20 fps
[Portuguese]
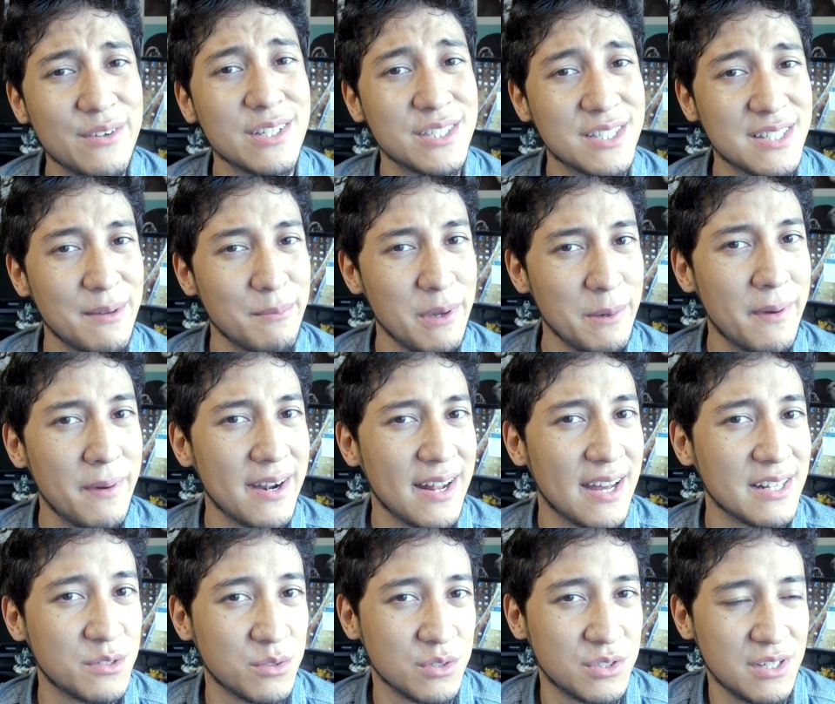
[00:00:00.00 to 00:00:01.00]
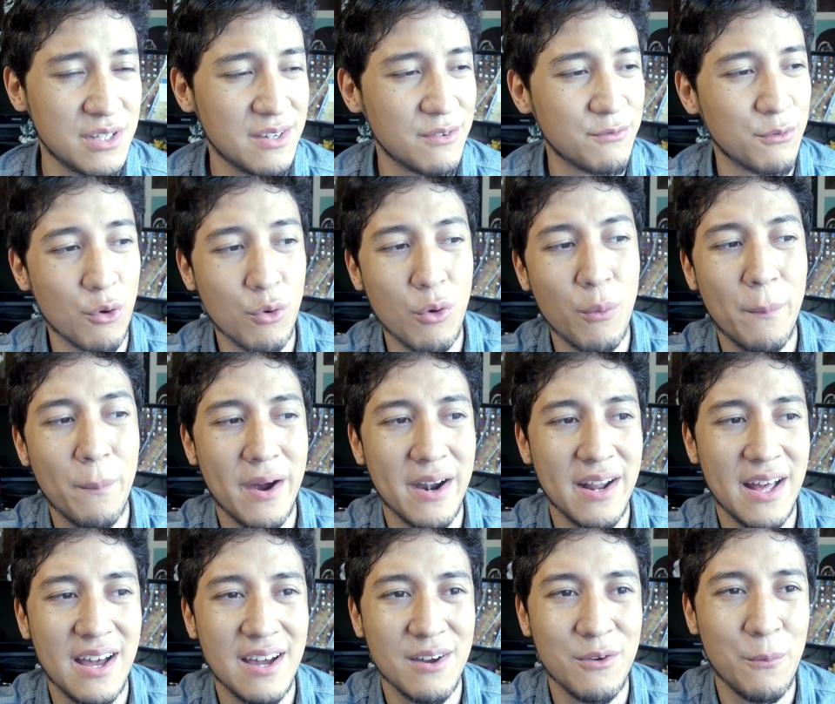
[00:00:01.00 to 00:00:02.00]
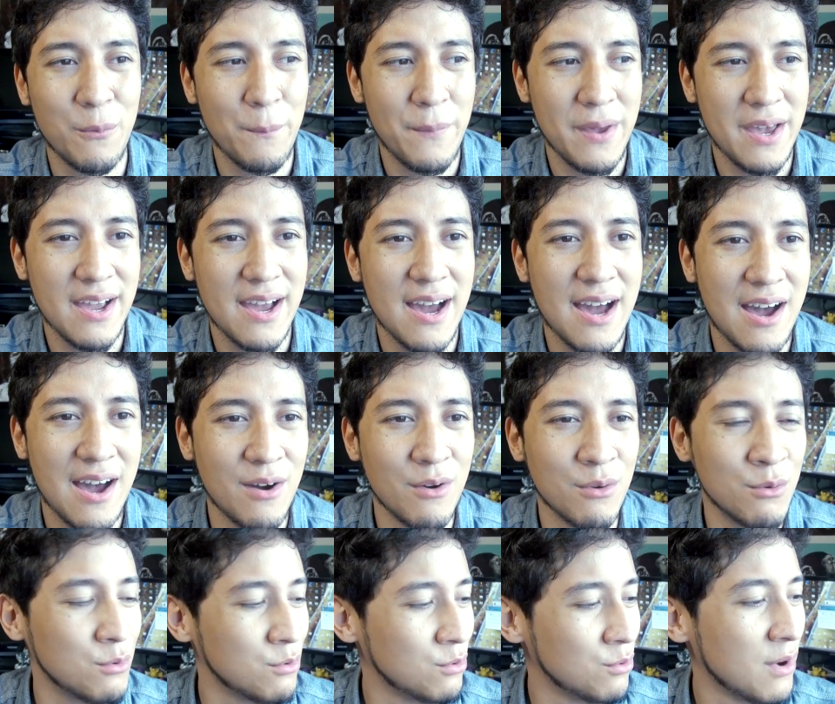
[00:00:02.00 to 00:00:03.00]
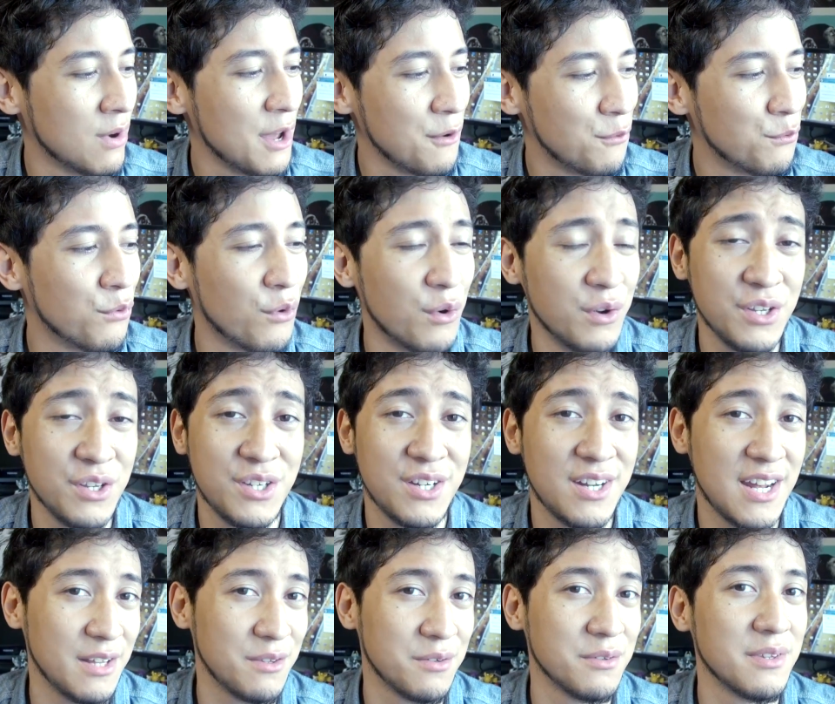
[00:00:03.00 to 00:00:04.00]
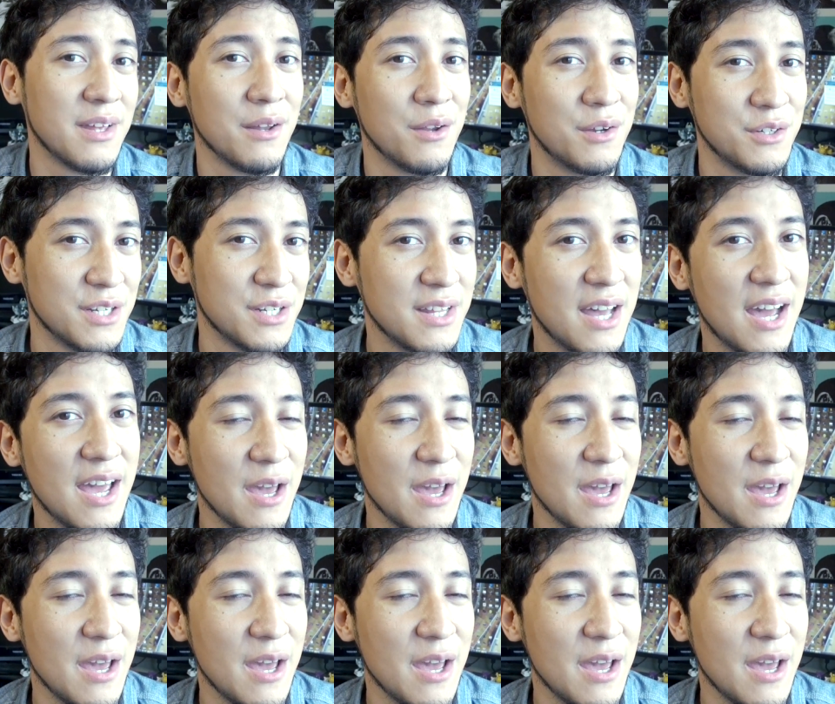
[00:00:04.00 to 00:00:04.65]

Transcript: eu acho que tá bem barato se você for comparar com pegar um iPhone direto na loja da